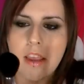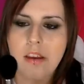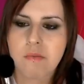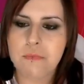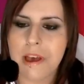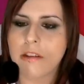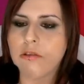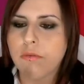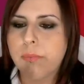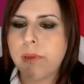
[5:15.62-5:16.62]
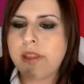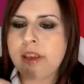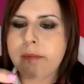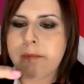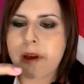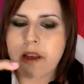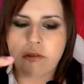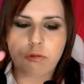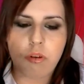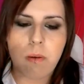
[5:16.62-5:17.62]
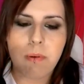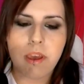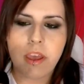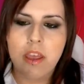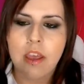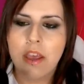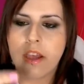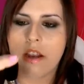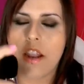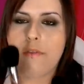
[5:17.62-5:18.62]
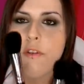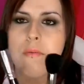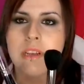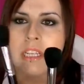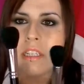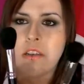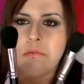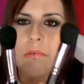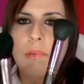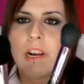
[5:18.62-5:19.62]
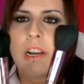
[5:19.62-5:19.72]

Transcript: es más tupida, más suave, la forma es así como más